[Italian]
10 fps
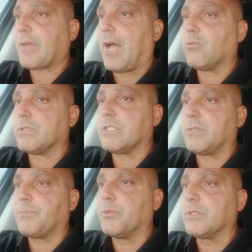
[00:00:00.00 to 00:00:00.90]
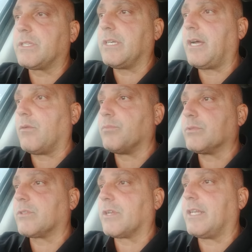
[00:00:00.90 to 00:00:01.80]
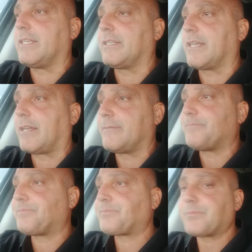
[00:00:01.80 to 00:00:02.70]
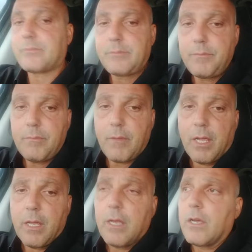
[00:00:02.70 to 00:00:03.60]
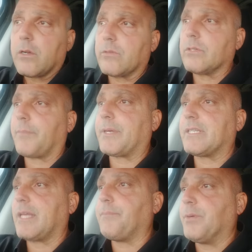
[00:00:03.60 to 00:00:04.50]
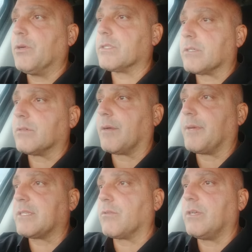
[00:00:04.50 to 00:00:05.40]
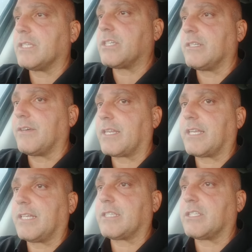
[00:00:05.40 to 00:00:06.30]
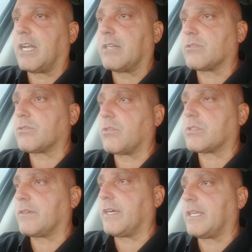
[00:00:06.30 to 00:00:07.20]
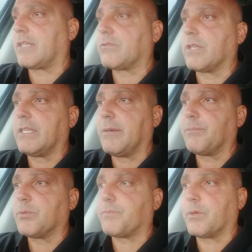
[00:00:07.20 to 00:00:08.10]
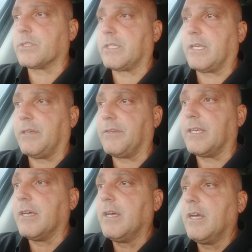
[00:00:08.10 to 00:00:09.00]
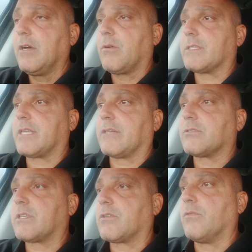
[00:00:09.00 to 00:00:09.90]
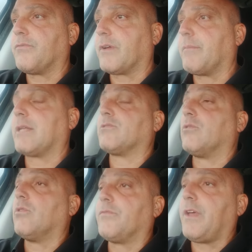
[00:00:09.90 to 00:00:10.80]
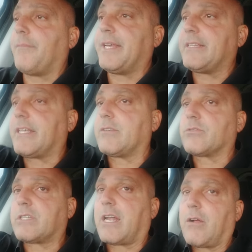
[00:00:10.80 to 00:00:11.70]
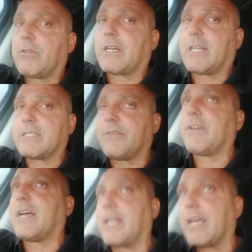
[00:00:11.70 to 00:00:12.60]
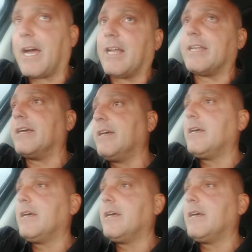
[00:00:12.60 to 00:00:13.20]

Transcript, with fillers: a 11 punti, a un punto dall'Inter con una partita in più, sicuramente un Lecce divertente, già l'anno scorso aveva dato degli input positivi, quest'anno sta confermando, Ovviamente non sarà una classifica reale,